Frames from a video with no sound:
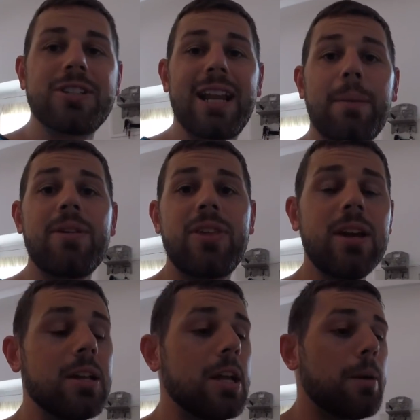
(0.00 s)
de la
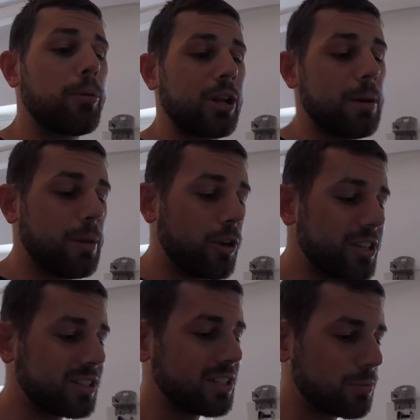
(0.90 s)
bici, porque el bidón
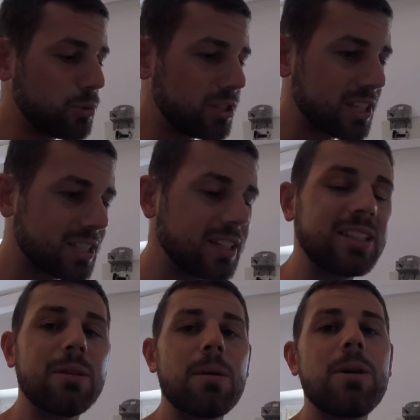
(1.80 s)
este es muy
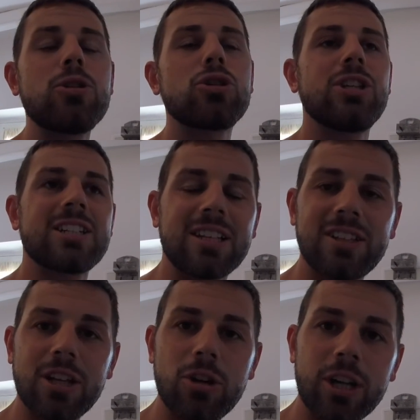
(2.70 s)
interesante ir bebiendo los días
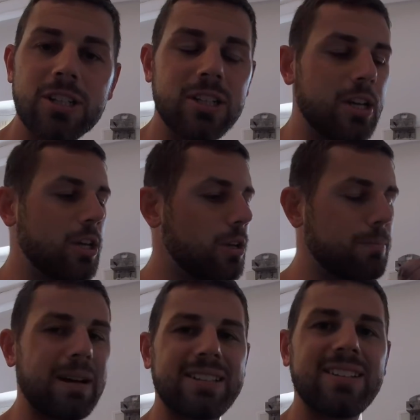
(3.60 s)
anteriores,
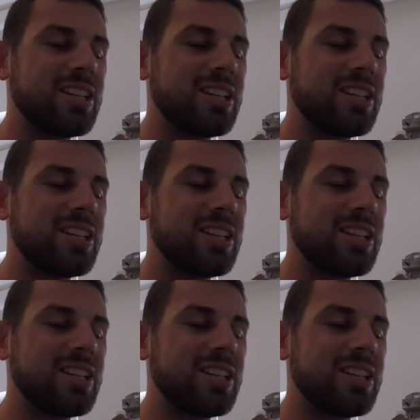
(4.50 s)
bastante